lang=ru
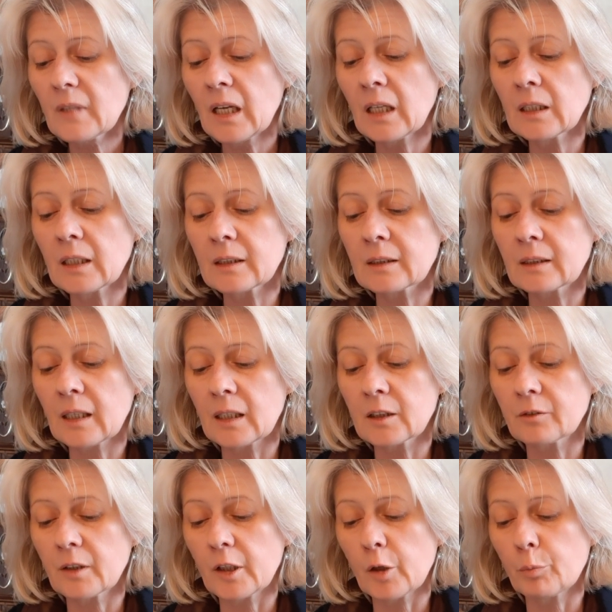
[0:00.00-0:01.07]
Глаза
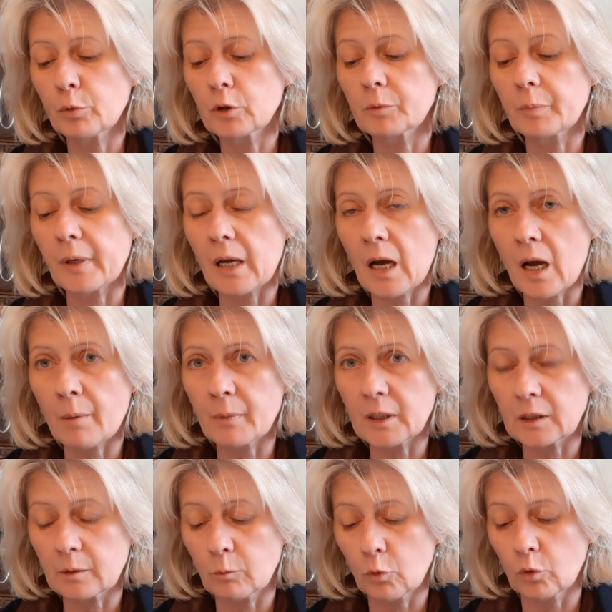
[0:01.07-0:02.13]
твои пусть прямо
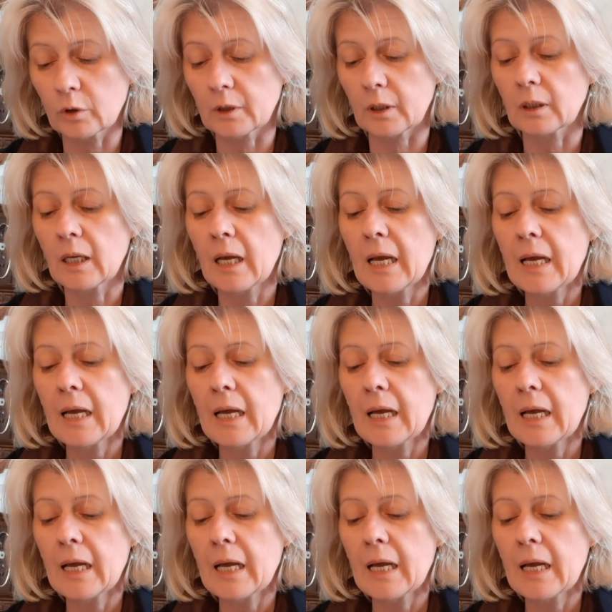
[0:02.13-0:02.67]
смотрят,